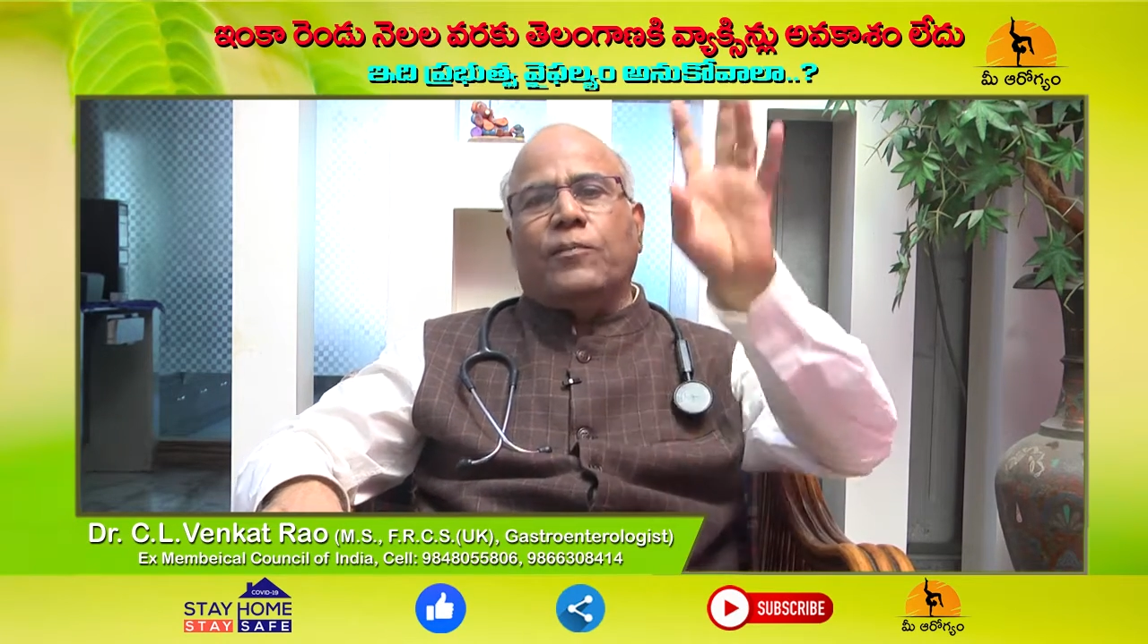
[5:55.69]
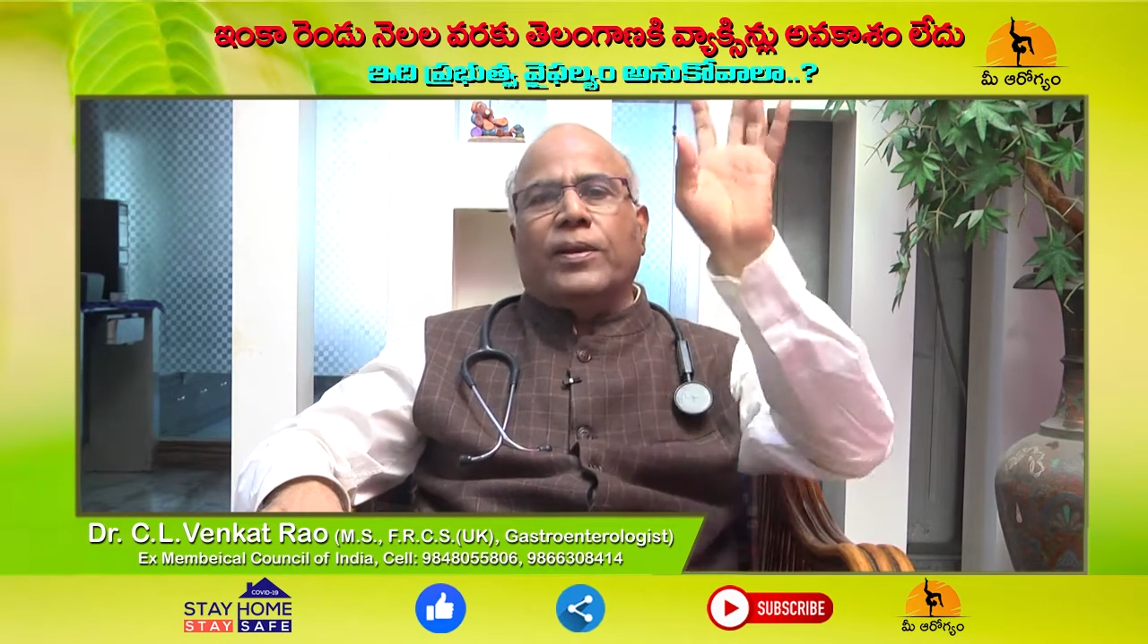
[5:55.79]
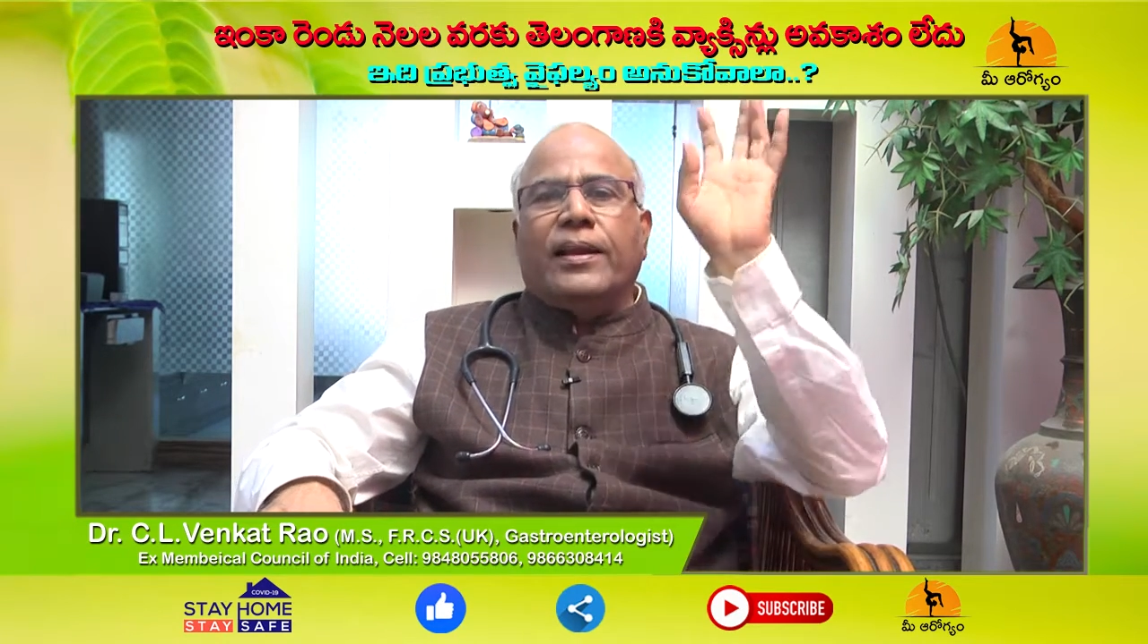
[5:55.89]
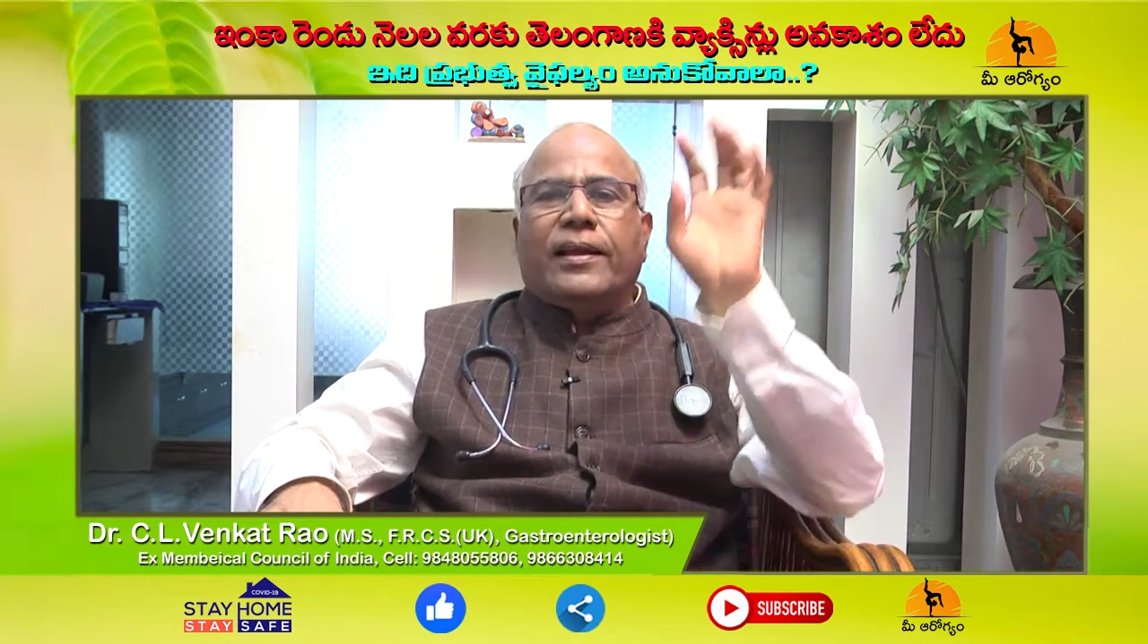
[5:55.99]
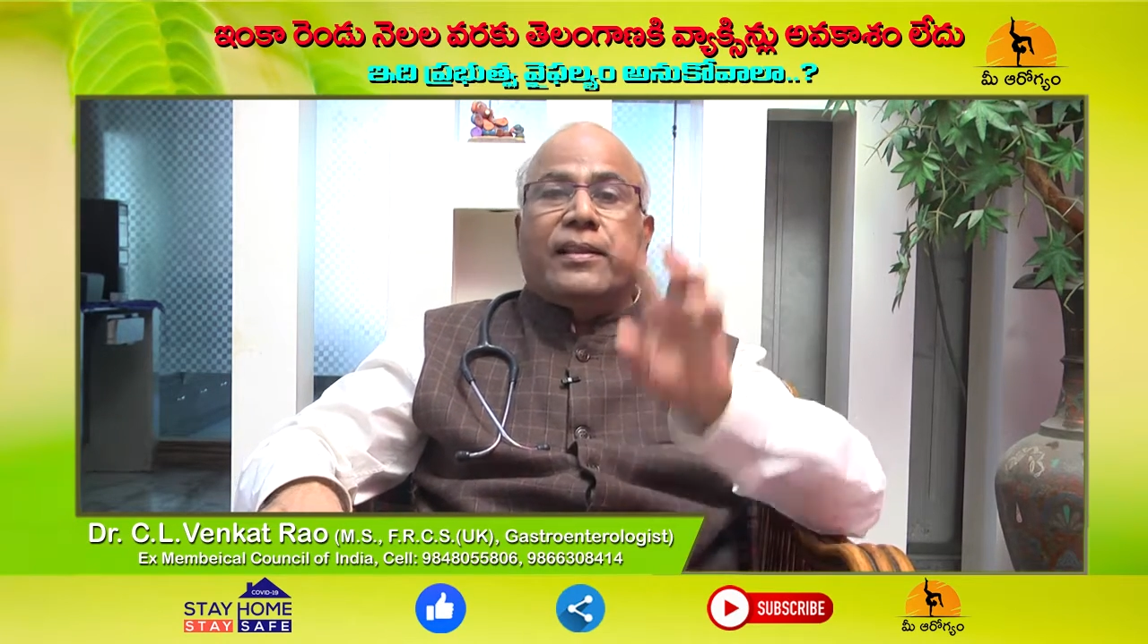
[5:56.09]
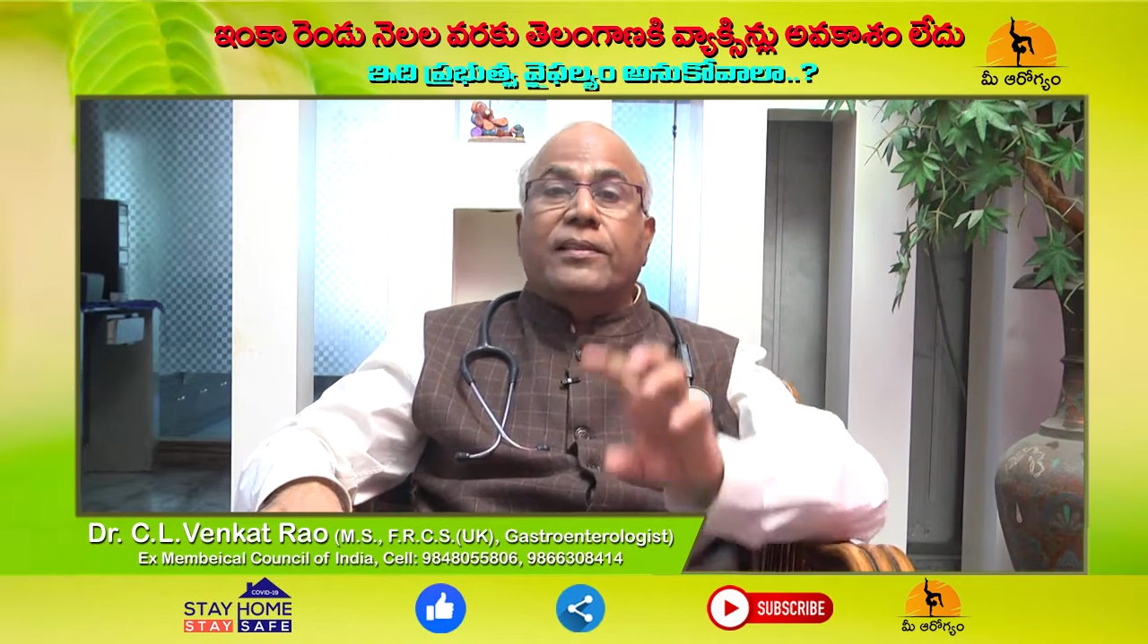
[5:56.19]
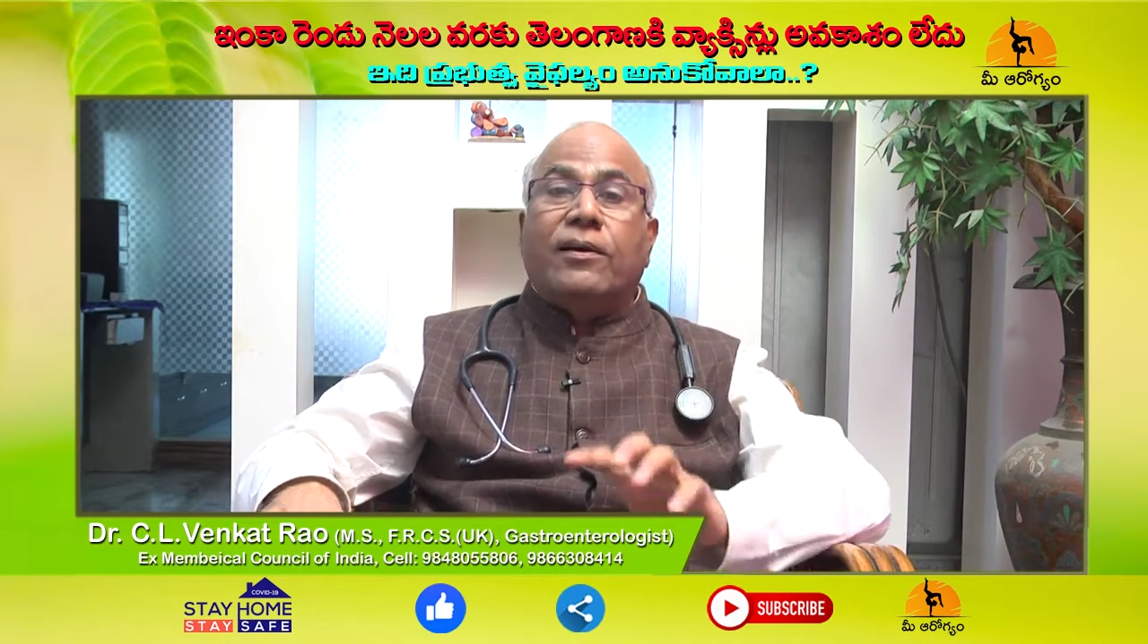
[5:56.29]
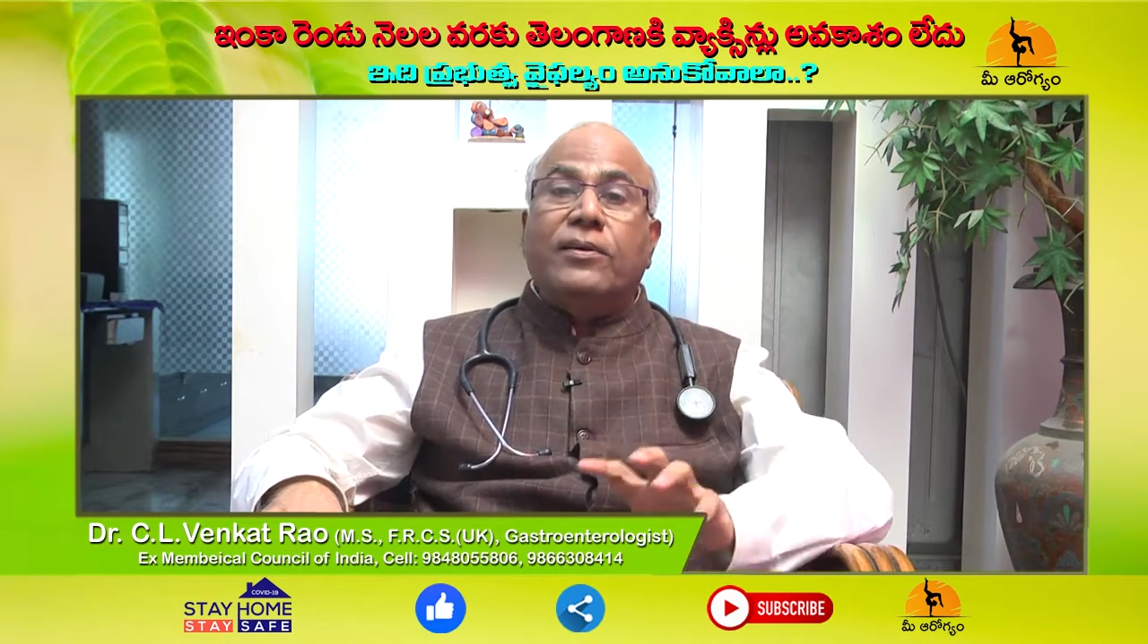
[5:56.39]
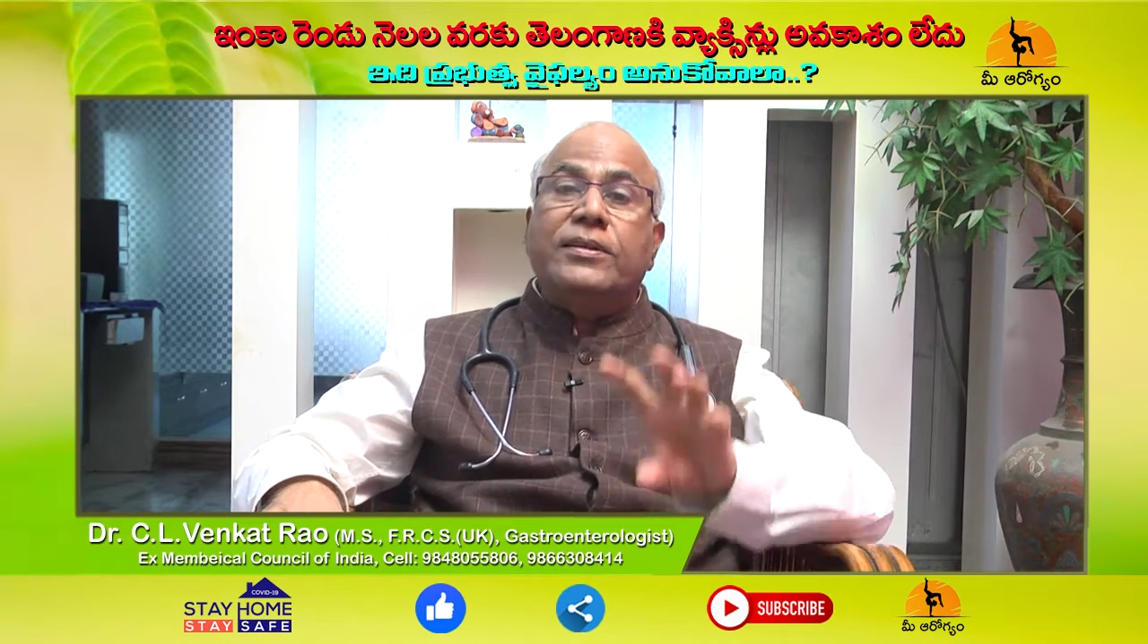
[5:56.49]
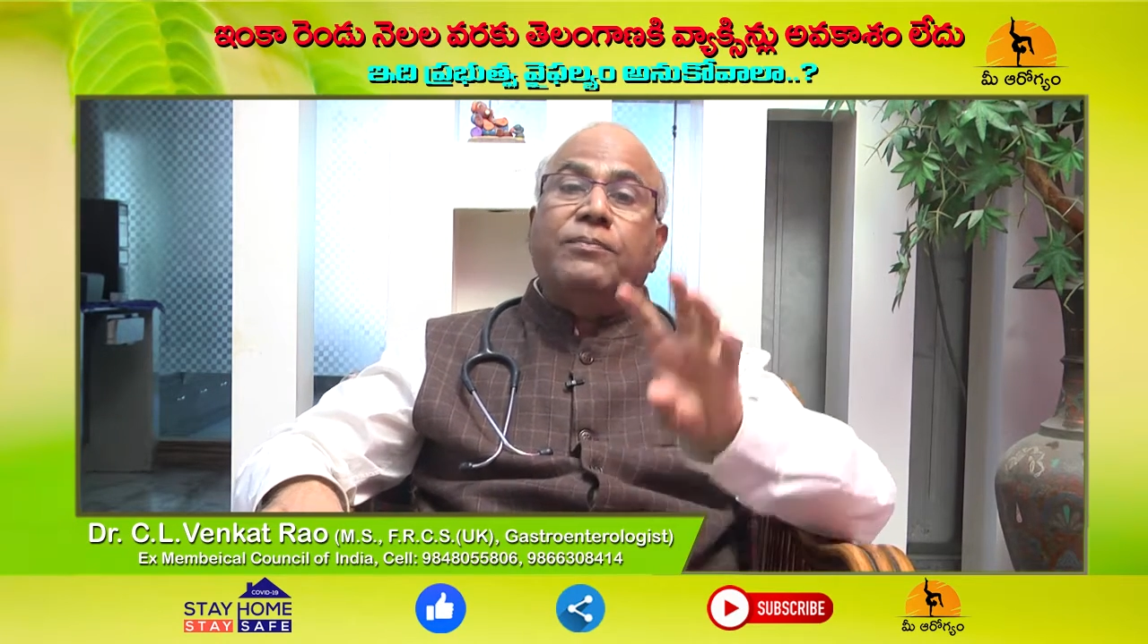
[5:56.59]
కంపెనీలకి
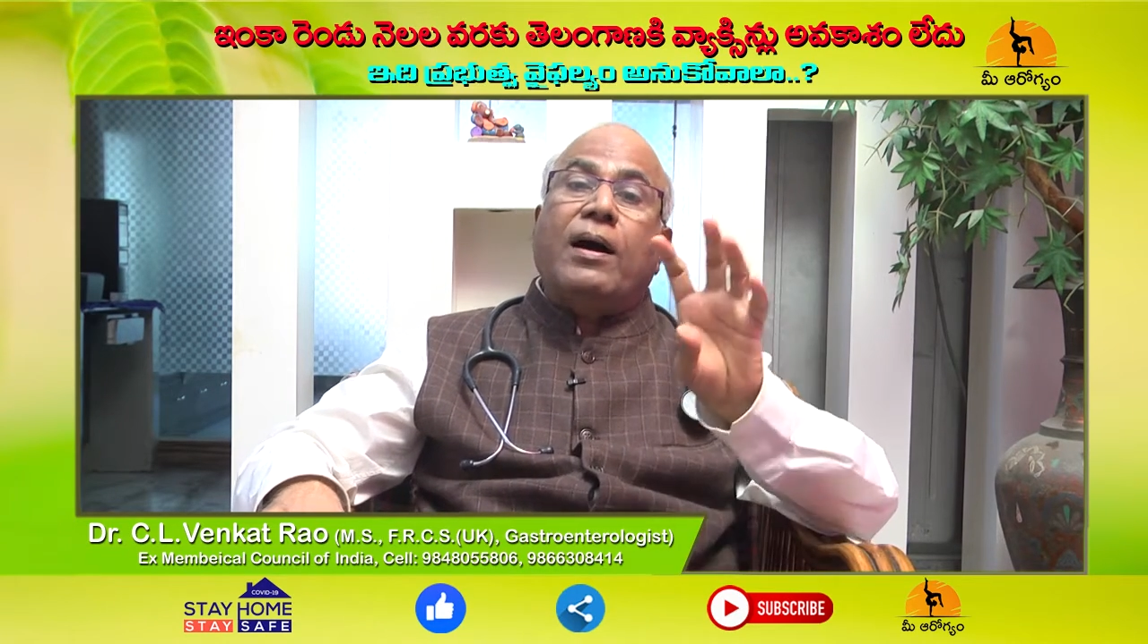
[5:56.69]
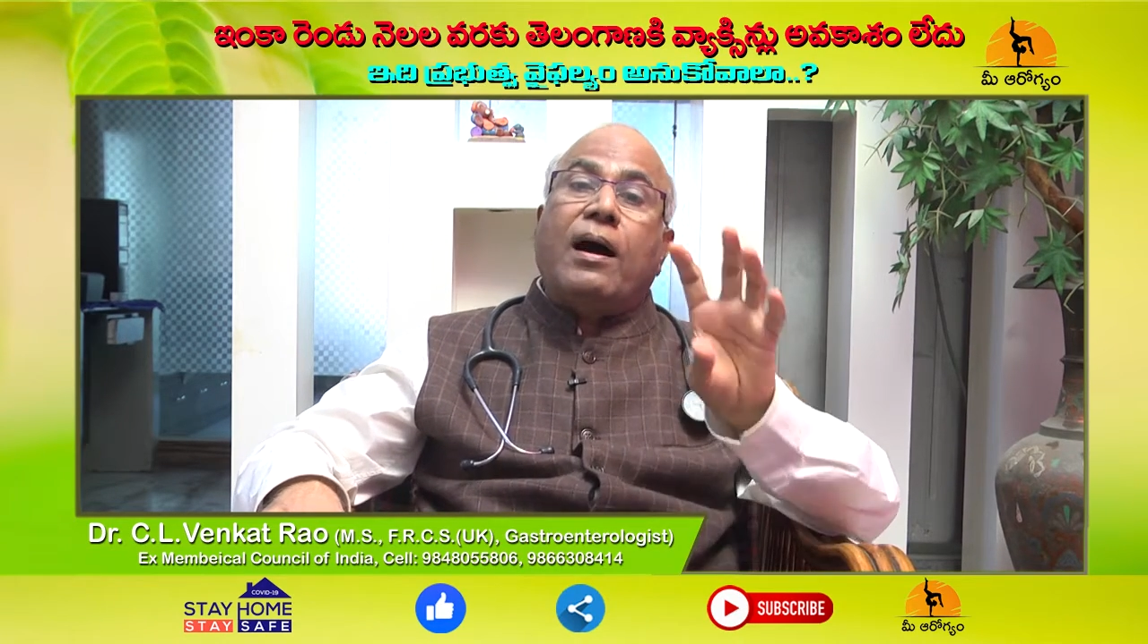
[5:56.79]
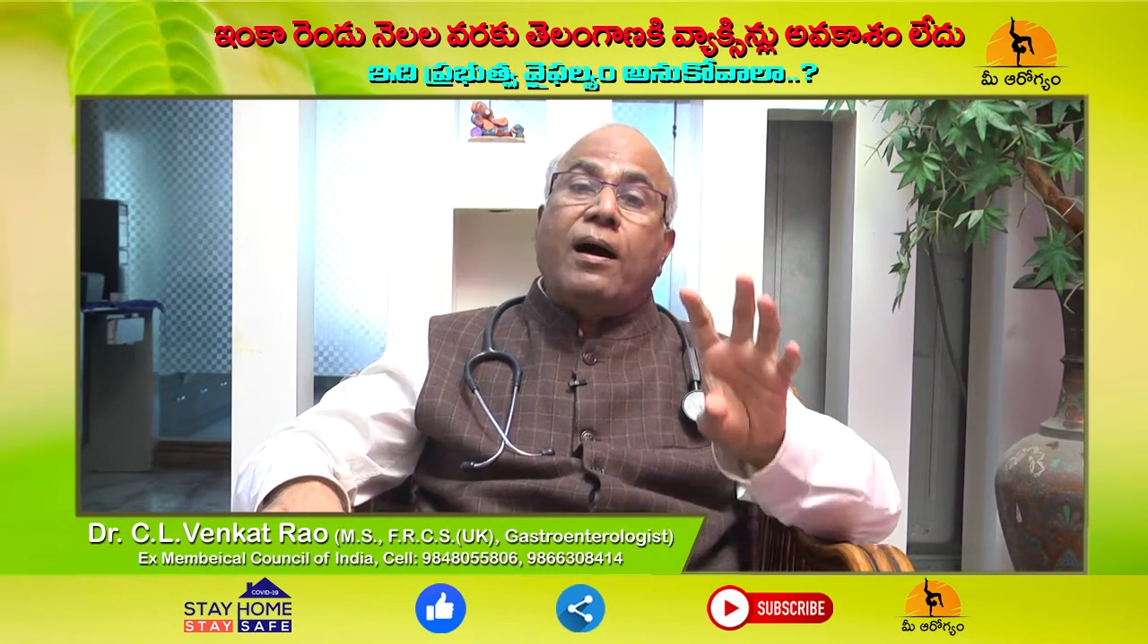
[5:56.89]
ఇద్దామని చెప్పి